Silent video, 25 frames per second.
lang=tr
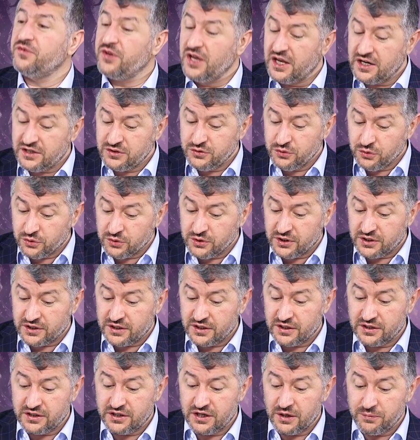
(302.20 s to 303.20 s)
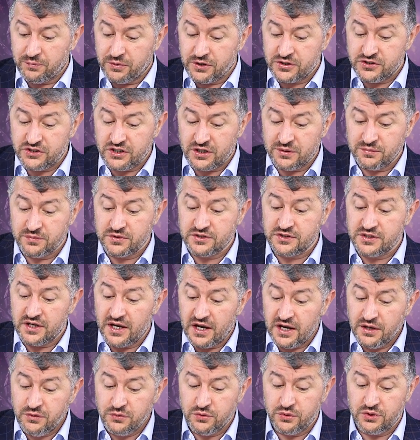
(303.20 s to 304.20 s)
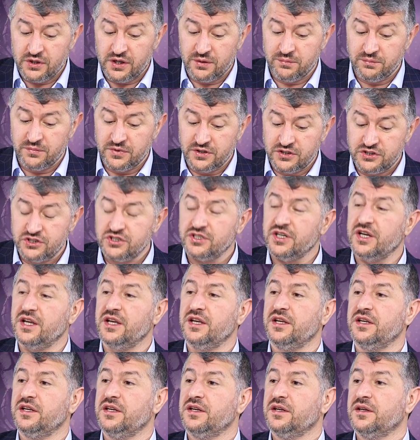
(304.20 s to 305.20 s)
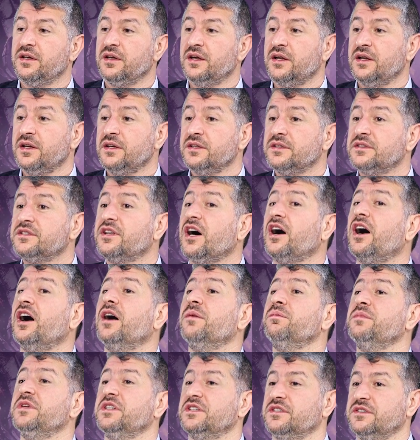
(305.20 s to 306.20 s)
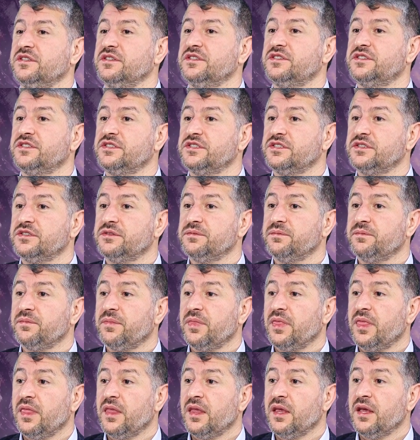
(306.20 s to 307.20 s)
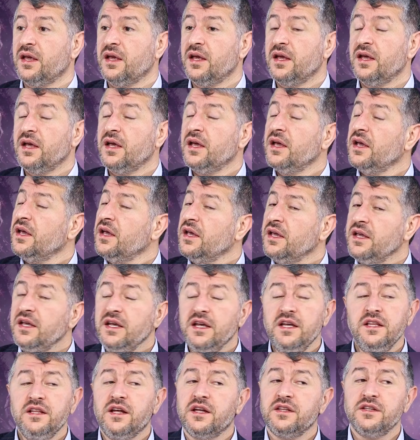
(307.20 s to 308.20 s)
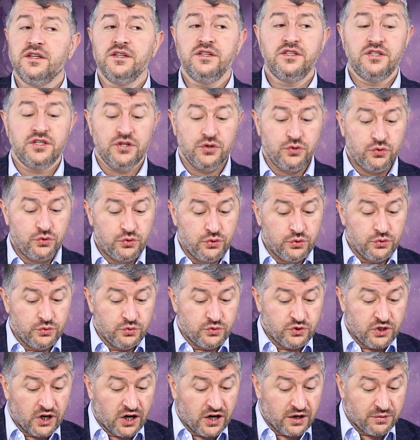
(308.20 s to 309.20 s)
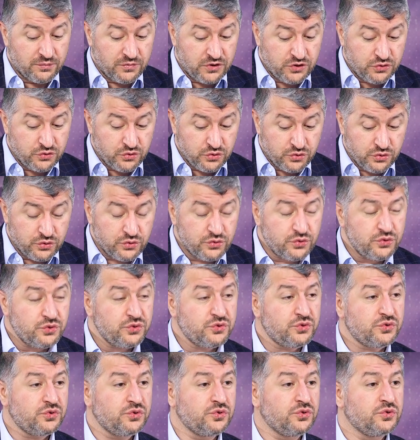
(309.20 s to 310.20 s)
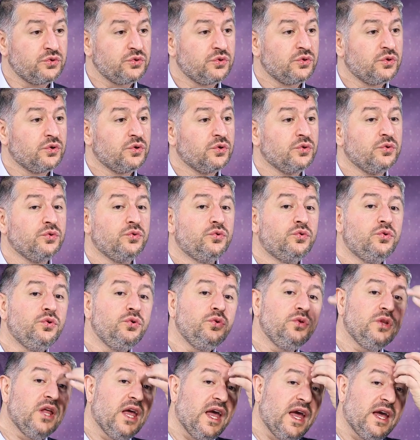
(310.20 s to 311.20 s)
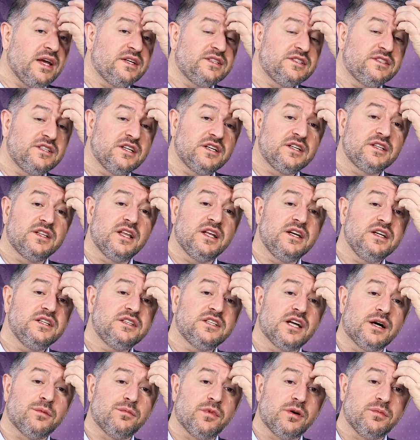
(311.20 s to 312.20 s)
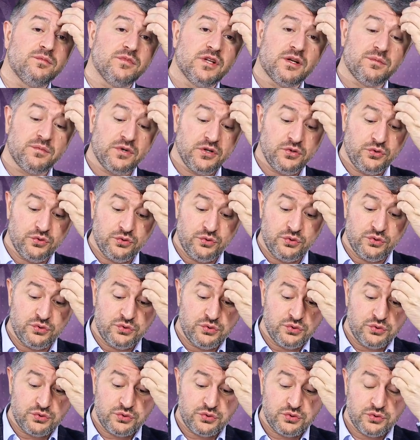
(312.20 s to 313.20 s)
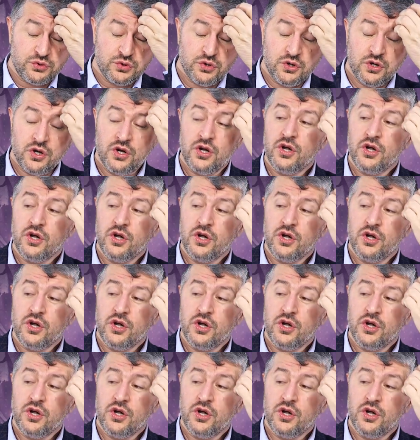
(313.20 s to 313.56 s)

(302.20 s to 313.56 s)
ferdi olarak yapacağımız en önemli şey tamirdir. İnanın ki gün tamir günüdür. Gün eksikleri tamamlama günüdür.